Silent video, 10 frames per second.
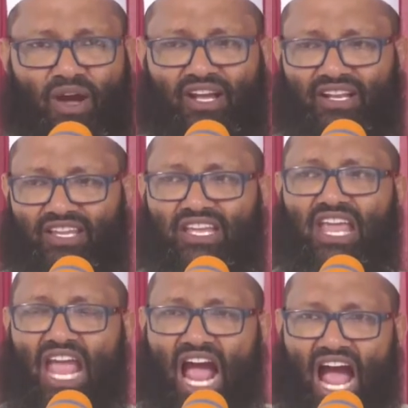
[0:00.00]
பகிர்ந்து
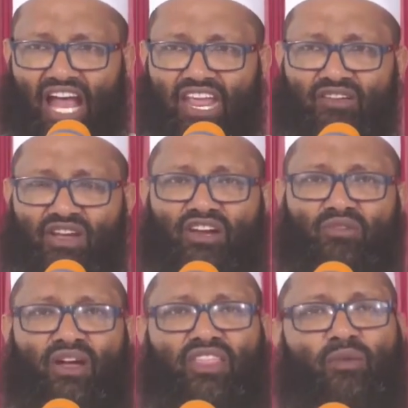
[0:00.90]

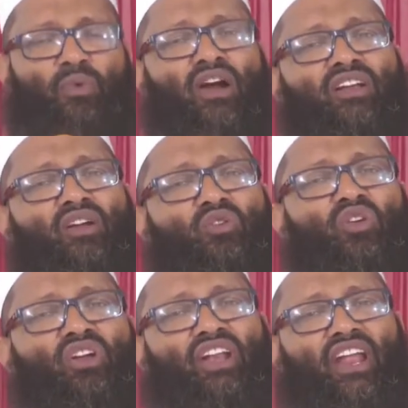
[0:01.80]
அனைவருக்கும் அதை பகிர
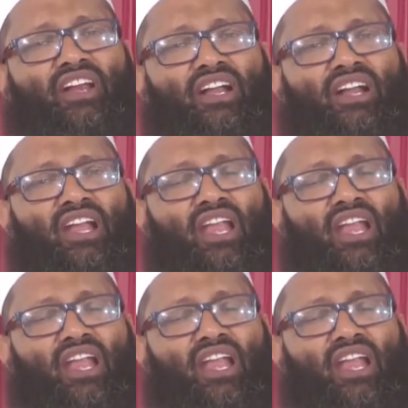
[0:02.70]
கொடுக்கின்றார்கள்